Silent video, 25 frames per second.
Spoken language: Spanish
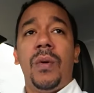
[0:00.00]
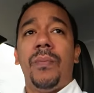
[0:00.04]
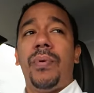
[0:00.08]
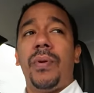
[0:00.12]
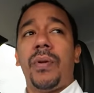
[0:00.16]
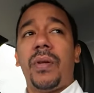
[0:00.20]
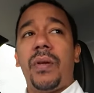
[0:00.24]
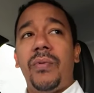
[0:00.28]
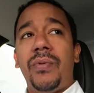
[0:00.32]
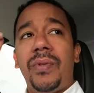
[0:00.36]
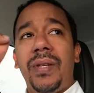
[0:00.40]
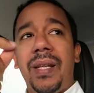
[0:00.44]

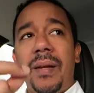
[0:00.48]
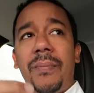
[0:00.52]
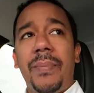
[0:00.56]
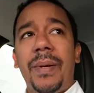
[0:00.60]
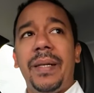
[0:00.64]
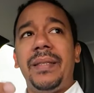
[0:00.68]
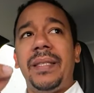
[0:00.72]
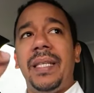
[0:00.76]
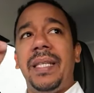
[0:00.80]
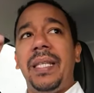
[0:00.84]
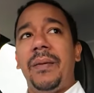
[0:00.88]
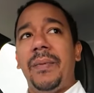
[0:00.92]
Porque una de las
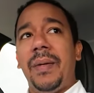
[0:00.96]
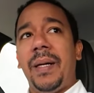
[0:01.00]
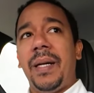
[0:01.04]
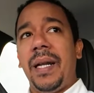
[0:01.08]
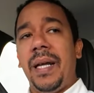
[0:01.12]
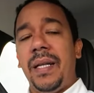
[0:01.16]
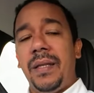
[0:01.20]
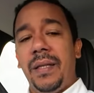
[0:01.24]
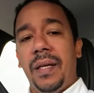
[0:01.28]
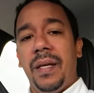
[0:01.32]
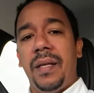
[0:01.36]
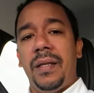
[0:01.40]
partidas más
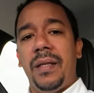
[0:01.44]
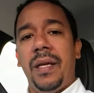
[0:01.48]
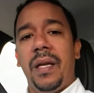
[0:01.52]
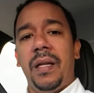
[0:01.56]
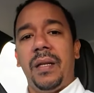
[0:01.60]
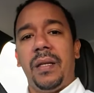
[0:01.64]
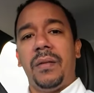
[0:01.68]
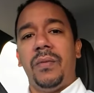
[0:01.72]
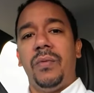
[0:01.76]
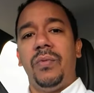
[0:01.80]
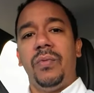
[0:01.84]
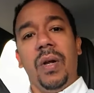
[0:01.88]
grandes que
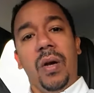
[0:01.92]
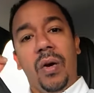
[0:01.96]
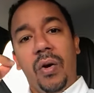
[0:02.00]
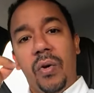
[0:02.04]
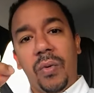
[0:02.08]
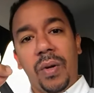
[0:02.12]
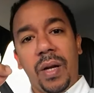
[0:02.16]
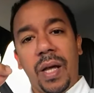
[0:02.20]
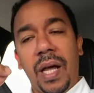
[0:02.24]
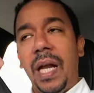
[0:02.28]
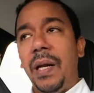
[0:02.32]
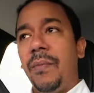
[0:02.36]
tiene una
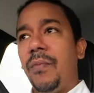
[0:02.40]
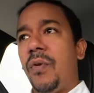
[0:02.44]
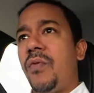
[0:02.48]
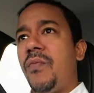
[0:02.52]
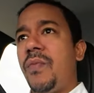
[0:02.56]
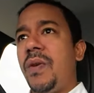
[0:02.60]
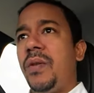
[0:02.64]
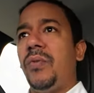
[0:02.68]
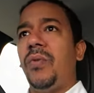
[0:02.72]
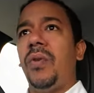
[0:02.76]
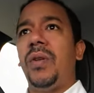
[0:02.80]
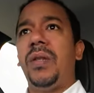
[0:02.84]
obra es el
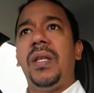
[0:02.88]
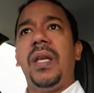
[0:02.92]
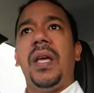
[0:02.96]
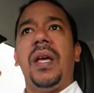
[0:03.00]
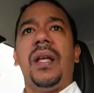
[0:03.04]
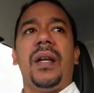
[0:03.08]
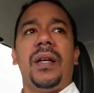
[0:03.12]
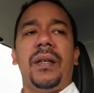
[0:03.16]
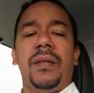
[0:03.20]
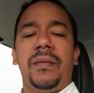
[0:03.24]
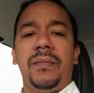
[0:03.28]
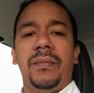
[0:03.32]
movimiento de
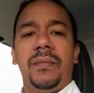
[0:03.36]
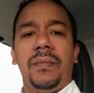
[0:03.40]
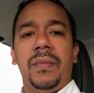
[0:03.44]
tierra.